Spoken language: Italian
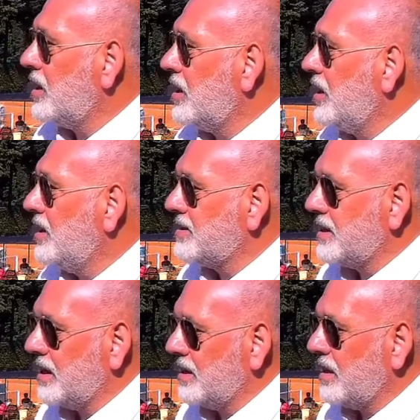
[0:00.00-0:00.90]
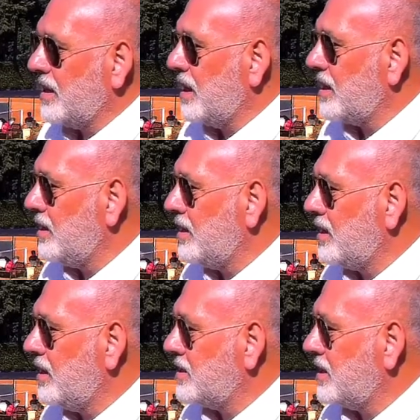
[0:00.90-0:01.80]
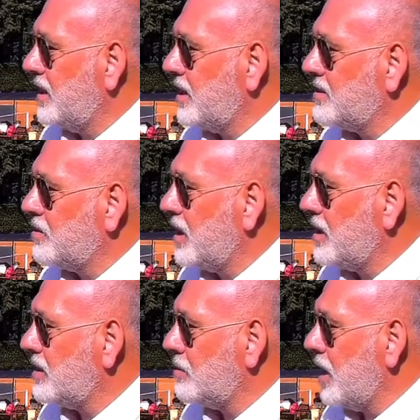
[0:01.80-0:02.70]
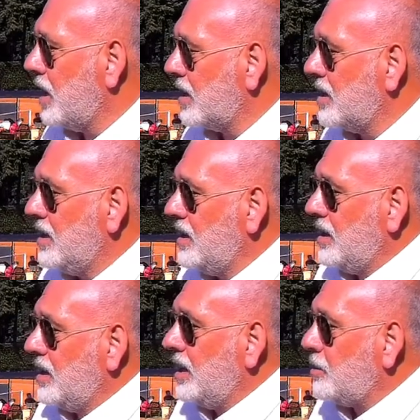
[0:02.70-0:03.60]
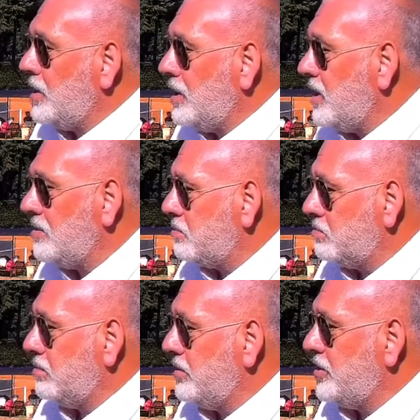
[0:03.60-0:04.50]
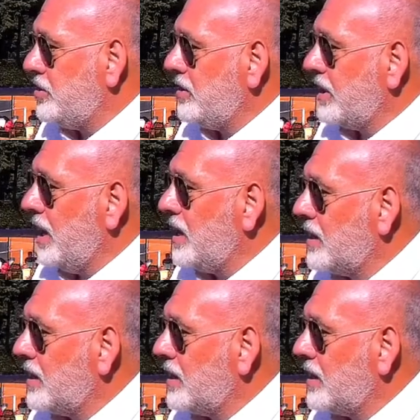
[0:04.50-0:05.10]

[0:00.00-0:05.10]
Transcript: che in segreteria che nella sala ristorante bar e quindi direi